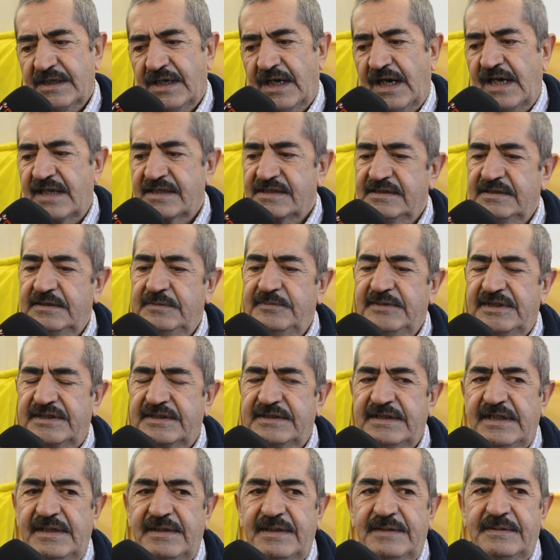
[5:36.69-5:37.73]
Artı
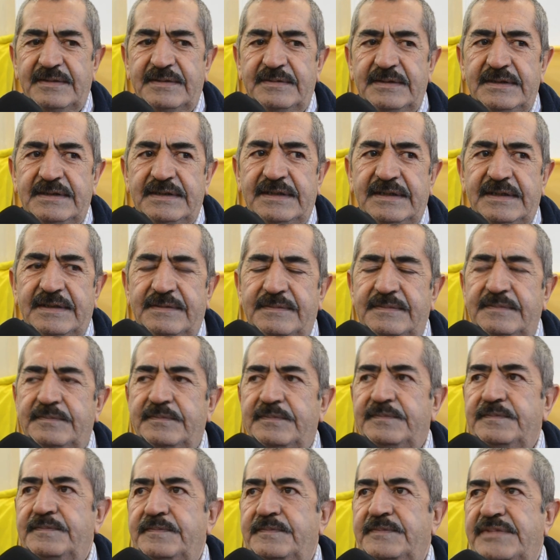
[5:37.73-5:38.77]
bir de e,
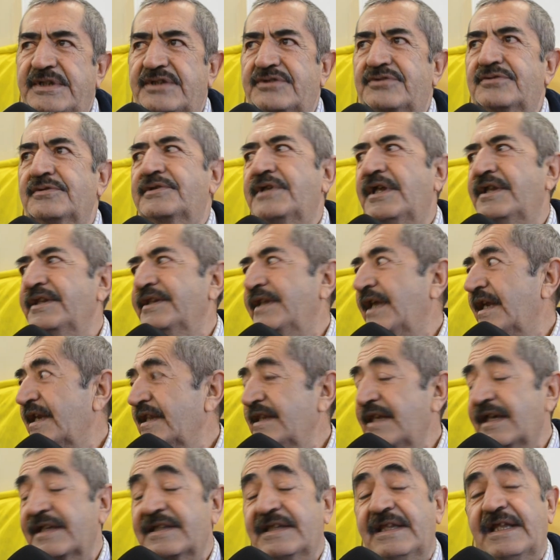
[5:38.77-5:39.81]
Pir Sultan
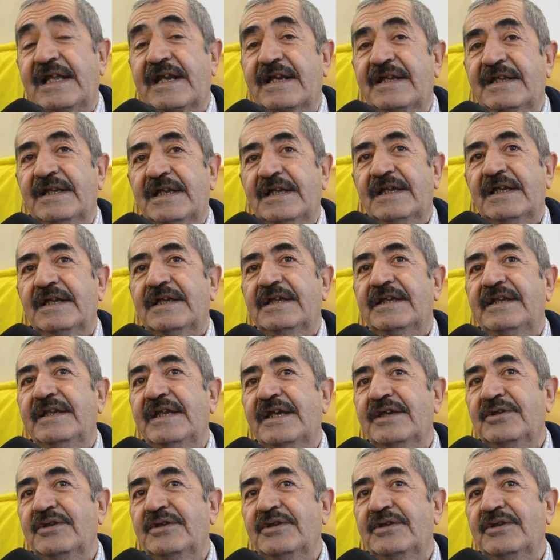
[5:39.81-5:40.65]
derneklerine